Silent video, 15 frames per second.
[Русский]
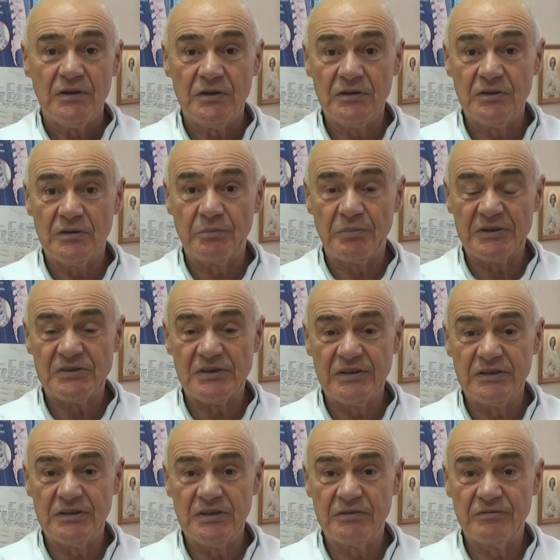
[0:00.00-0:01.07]
И
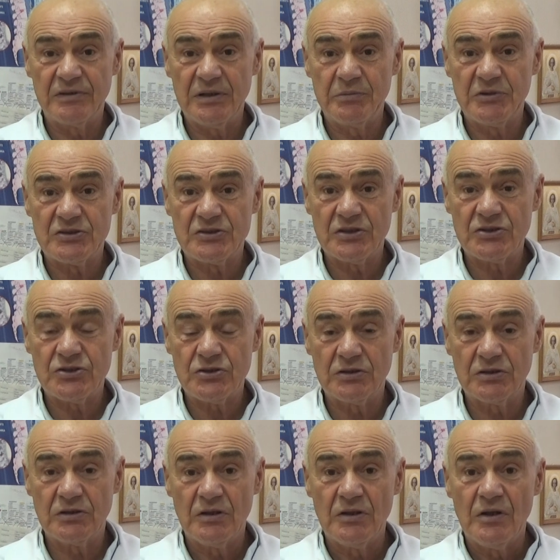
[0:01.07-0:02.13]
последнее время
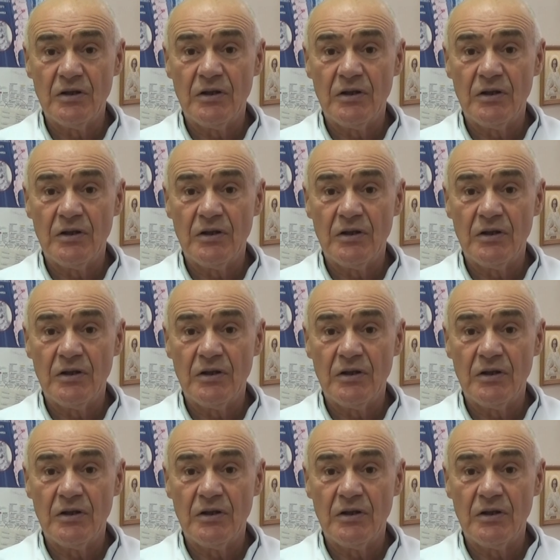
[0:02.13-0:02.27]
женщины,